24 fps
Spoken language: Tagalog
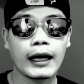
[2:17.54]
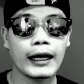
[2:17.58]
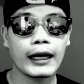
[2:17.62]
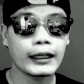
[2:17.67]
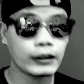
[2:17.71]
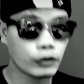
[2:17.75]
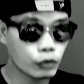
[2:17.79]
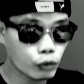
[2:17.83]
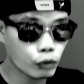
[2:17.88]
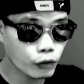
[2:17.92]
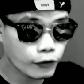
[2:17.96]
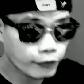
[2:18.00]

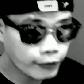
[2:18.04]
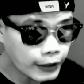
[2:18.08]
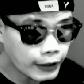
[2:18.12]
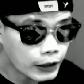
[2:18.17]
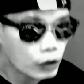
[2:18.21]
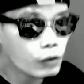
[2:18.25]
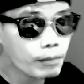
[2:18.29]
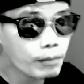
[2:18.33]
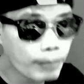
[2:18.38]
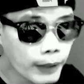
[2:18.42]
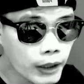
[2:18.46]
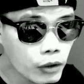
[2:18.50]
At kung
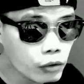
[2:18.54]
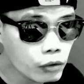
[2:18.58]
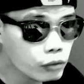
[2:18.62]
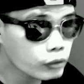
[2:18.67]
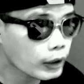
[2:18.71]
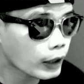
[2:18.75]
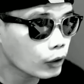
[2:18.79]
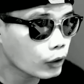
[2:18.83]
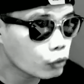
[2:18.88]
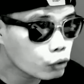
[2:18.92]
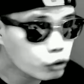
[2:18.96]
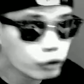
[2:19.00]
sino pa
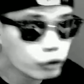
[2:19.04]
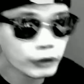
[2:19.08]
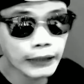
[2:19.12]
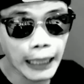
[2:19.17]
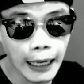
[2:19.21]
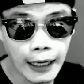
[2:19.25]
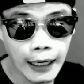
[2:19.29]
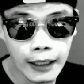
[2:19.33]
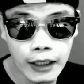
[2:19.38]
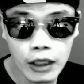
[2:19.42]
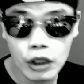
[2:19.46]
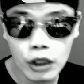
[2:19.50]
yung
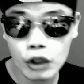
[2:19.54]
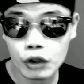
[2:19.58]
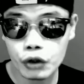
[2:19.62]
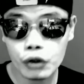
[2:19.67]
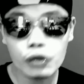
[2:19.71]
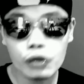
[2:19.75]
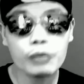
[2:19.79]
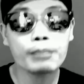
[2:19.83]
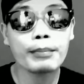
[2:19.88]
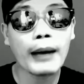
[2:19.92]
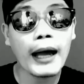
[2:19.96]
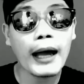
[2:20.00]
nangutang,
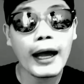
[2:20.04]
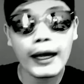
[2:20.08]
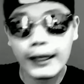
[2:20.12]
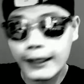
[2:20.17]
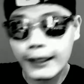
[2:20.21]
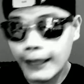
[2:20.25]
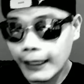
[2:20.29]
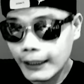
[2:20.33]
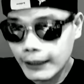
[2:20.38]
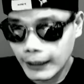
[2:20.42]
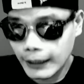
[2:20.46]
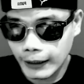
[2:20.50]
yun pa
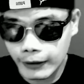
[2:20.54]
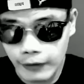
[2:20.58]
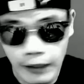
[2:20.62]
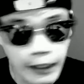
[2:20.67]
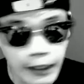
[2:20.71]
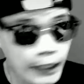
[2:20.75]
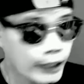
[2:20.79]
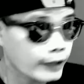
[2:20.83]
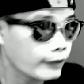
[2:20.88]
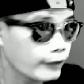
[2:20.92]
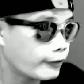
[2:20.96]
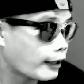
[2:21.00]
ang galit
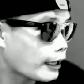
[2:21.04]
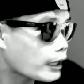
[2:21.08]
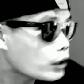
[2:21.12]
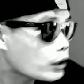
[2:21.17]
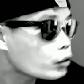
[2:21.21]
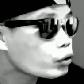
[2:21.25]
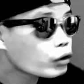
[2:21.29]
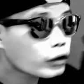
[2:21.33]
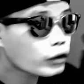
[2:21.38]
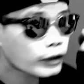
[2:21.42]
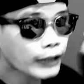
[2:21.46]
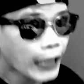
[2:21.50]
sa
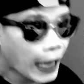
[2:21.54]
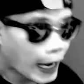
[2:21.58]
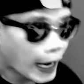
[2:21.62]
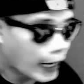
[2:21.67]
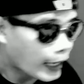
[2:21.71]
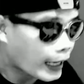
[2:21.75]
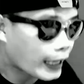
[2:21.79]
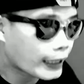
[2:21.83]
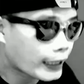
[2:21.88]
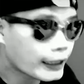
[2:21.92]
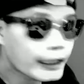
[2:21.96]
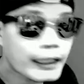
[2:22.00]

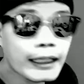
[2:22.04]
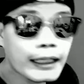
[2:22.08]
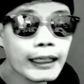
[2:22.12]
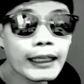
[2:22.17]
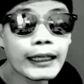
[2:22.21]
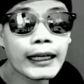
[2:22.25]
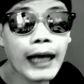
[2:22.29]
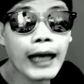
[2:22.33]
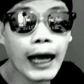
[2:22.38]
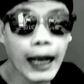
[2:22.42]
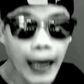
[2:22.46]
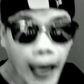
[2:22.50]

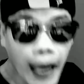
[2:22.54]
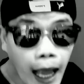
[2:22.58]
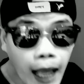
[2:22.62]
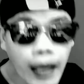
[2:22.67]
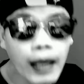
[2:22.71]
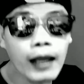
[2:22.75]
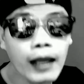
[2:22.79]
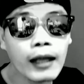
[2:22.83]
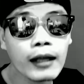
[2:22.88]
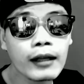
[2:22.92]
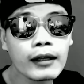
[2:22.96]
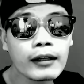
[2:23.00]
inutangan inaka.
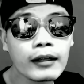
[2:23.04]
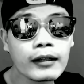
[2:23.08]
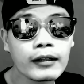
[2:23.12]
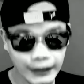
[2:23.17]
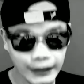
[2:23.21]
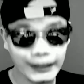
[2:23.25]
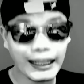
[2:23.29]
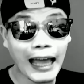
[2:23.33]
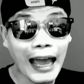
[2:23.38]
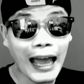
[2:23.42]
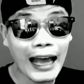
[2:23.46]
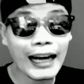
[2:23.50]

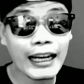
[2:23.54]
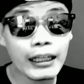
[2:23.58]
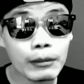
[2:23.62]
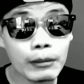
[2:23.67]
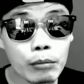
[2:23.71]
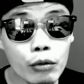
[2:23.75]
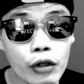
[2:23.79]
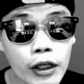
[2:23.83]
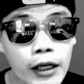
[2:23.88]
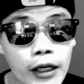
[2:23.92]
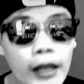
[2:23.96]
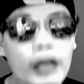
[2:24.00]
Eh,
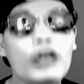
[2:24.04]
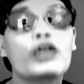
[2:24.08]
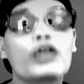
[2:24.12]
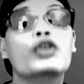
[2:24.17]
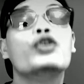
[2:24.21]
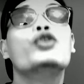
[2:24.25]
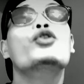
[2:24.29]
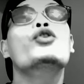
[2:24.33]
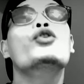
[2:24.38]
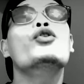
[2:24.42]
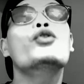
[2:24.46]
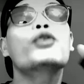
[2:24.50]
Talit mo
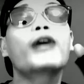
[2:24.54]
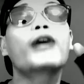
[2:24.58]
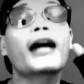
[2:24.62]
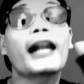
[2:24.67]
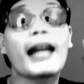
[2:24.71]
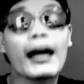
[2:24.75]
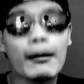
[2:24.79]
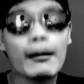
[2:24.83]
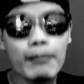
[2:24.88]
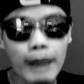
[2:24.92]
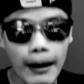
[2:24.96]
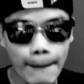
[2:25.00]
Doon
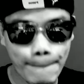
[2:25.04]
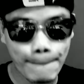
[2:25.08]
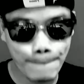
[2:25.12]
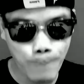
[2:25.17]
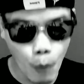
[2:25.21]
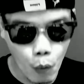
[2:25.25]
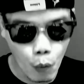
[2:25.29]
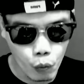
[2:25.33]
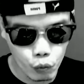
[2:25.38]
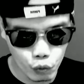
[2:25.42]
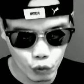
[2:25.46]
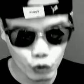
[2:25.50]
ka lang
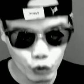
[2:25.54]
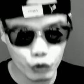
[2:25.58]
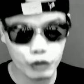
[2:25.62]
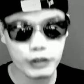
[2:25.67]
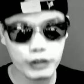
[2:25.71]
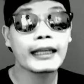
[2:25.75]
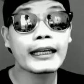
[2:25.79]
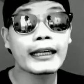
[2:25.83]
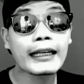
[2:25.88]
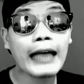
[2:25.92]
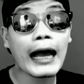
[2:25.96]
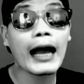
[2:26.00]

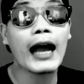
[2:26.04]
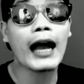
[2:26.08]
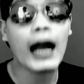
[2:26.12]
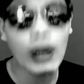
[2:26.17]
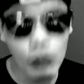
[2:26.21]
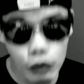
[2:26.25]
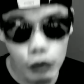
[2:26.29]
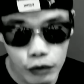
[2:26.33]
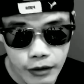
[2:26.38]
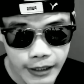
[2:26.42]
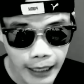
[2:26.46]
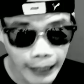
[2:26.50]
mag-focus. Ika
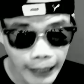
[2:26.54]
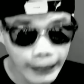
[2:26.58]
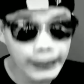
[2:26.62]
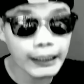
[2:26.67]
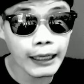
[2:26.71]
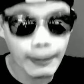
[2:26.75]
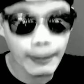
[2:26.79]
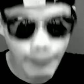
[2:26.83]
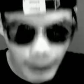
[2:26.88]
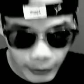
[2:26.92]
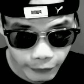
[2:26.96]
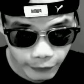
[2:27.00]
nga kung
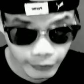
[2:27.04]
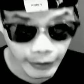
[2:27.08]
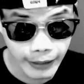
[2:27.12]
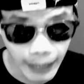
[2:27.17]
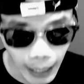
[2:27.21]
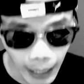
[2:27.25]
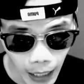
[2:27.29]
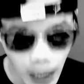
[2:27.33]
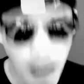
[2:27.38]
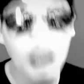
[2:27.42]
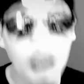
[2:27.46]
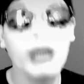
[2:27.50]
saan ka
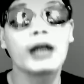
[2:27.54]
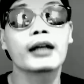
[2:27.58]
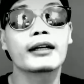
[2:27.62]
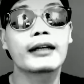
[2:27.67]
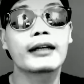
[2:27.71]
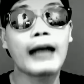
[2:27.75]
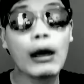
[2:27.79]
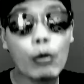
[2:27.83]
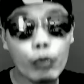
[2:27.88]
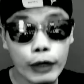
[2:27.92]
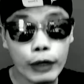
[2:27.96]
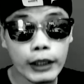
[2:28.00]
masaya,
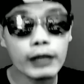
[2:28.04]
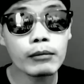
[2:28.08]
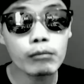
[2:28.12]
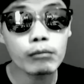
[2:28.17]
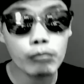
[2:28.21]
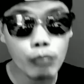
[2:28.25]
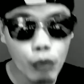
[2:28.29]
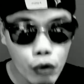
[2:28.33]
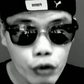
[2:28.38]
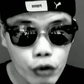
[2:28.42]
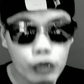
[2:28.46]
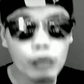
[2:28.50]

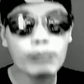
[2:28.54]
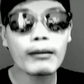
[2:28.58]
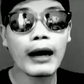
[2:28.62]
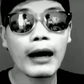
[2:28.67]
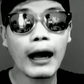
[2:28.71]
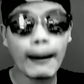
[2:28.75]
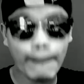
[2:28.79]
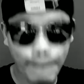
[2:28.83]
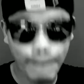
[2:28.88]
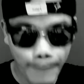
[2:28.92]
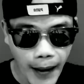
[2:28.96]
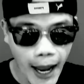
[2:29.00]
gawin mo yung
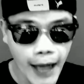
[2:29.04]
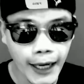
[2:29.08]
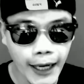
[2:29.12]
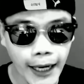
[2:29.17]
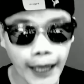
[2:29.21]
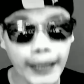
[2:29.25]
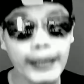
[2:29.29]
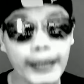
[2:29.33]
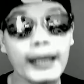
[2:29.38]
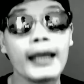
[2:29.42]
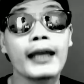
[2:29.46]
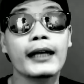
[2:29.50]
mga
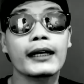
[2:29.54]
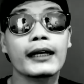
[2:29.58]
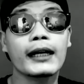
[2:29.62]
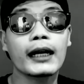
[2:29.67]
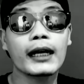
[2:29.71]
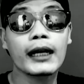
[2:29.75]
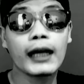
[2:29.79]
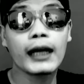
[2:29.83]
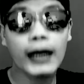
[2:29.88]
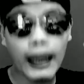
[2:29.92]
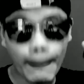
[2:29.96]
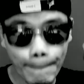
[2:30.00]
bagay
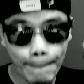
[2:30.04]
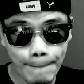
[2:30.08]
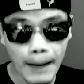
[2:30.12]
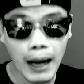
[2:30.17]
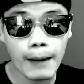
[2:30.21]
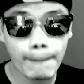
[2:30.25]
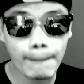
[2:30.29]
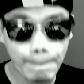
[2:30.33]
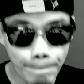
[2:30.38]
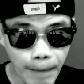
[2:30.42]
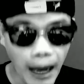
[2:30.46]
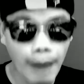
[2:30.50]
na
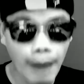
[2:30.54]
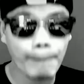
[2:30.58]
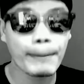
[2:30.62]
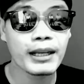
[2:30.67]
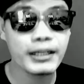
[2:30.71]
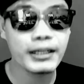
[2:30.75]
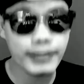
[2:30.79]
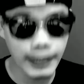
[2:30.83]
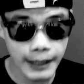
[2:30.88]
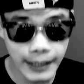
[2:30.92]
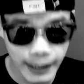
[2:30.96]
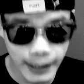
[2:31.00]

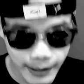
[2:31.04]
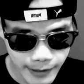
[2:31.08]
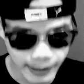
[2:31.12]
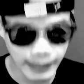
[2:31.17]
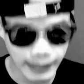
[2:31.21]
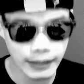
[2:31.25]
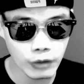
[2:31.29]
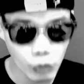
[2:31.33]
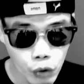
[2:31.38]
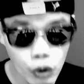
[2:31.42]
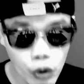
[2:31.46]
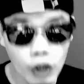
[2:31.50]
nakapagpapasaya
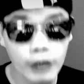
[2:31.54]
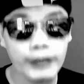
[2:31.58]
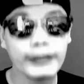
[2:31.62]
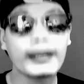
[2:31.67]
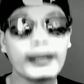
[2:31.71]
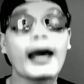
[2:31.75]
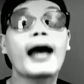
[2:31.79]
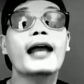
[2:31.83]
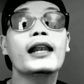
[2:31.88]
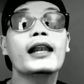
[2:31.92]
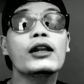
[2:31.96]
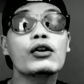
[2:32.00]
sa'yo
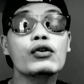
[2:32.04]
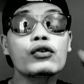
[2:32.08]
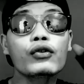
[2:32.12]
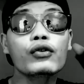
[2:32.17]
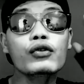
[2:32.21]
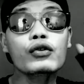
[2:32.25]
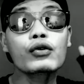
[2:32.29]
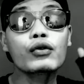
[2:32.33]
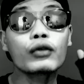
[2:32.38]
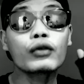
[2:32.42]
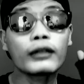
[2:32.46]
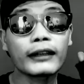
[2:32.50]
dahil
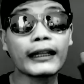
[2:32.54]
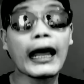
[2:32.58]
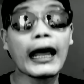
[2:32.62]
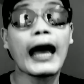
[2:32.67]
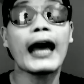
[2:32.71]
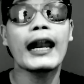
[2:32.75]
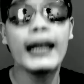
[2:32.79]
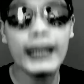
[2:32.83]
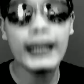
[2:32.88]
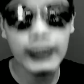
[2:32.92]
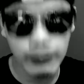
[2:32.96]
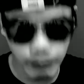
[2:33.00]
yun yung
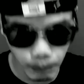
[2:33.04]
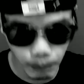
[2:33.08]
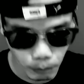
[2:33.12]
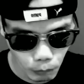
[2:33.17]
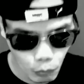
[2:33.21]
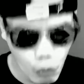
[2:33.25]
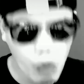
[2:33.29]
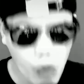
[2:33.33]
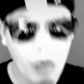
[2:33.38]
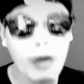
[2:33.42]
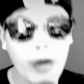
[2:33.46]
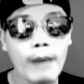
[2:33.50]
talent
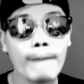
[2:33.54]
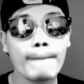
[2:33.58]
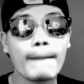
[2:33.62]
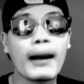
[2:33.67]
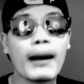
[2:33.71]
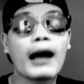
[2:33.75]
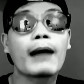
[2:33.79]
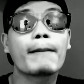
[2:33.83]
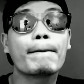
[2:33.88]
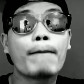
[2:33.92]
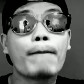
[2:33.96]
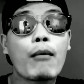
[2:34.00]
mo.
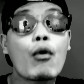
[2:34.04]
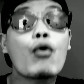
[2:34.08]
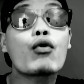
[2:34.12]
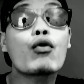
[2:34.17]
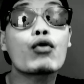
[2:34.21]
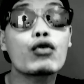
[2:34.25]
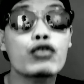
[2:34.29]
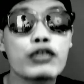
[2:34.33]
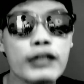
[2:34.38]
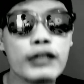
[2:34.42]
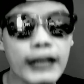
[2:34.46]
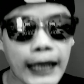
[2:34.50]

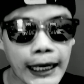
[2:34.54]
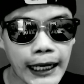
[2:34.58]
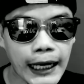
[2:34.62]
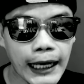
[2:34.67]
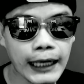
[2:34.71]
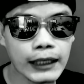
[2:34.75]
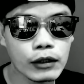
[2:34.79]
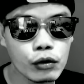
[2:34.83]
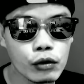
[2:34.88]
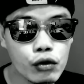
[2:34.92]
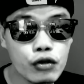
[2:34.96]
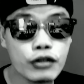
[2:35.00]
Mag-focus ka
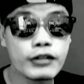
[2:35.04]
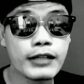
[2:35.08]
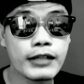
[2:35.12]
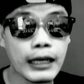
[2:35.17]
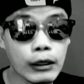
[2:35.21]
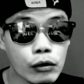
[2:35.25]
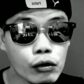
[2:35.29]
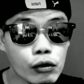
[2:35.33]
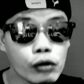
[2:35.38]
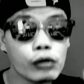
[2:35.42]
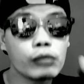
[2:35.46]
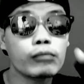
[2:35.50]
lang doon
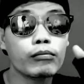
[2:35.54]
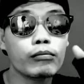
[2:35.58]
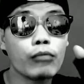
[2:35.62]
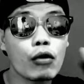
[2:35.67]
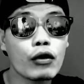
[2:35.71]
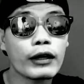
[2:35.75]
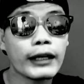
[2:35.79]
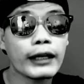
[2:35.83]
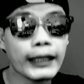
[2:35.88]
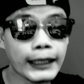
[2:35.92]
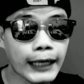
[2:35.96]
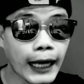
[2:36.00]
sa goal
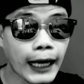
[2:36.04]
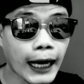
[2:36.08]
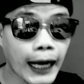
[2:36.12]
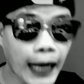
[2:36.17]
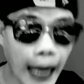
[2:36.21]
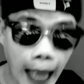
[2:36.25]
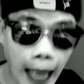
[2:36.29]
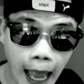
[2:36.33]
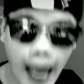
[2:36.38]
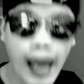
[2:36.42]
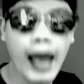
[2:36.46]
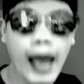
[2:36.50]
mong
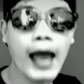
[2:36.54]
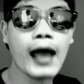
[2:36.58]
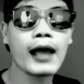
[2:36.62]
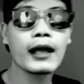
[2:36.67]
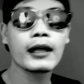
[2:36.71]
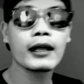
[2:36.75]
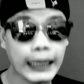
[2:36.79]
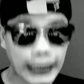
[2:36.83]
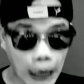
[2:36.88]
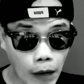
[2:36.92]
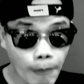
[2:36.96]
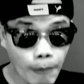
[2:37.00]
inaka.
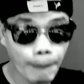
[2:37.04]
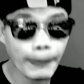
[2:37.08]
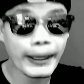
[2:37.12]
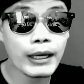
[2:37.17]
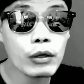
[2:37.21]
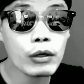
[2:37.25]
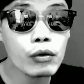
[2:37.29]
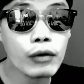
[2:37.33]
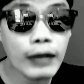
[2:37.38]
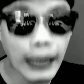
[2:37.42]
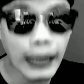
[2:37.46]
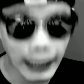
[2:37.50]
Ikaw pa
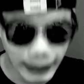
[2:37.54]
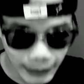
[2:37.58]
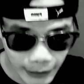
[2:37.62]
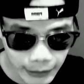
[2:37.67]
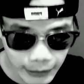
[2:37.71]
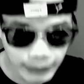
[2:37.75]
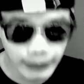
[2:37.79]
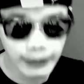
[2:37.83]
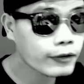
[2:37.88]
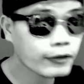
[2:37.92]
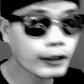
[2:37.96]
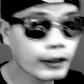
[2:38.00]
yung
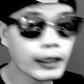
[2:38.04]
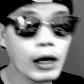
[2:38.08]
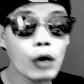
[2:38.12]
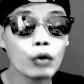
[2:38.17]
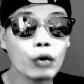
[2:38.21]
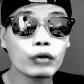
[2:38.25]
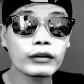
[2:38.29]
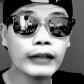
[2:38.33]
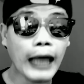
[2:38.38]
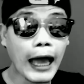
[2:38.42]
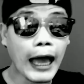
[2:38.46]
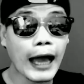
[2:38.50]
galit sa
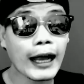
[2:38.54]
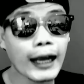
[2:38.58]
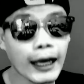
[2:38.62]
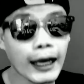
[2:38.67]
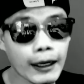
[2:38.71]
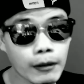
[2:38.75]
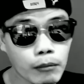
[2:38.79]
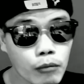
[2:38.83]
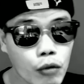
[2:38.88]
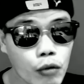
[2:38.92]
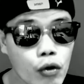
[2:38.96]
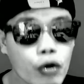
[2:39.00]

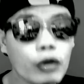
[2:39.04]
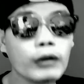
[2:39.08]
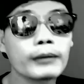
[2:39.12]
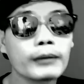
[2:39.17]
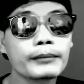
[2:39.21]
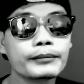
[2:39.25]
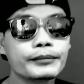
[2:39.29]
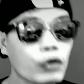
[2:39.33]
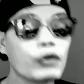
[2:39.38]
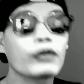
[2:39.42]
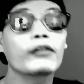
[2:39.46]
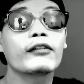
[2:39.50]
nautangan mo.
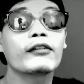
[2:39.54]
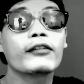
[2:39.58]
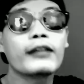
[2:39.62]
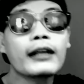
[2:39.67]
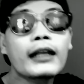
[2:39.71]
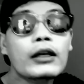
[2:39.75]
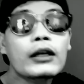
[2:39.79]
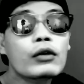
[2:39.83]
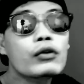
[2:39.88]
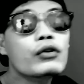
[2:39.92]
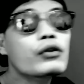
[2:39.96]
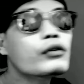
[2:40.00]
Kung
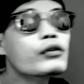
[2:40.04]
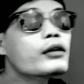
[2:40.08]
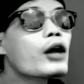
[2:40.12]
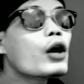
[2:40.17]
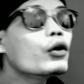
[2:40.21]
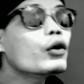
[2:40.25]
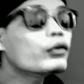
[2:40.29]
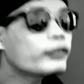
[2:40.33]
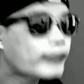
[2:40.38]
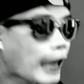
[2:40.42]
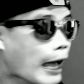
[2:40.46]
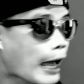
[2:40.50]
sino yung
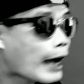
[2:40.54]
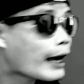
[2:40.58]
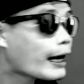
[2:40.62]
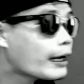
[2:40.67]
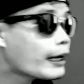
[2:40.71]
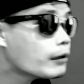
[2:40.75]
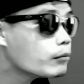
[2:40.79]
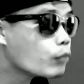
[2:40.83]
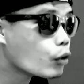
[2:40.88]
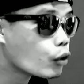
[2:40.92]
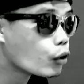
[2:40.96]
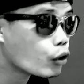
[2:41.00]

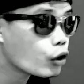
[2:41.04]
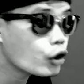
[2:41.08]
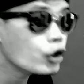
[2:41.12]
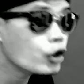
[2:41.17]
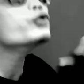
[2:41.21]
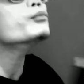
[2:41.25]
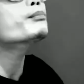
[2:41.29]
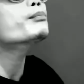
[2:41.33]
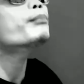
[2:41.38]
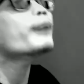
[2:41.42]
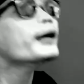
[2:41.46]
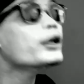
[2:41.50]
nautangan mo,
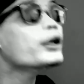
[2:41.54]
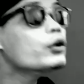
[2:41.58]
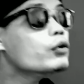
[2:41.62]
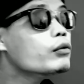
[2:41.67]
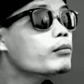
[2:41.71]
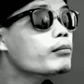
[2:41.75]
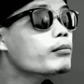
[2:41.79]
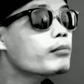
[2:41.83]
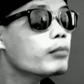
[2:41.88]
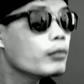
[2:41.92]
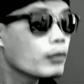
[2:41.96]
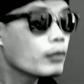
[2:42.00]
yun pa
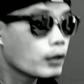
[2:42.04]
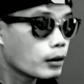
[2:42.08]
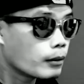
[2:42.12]
yung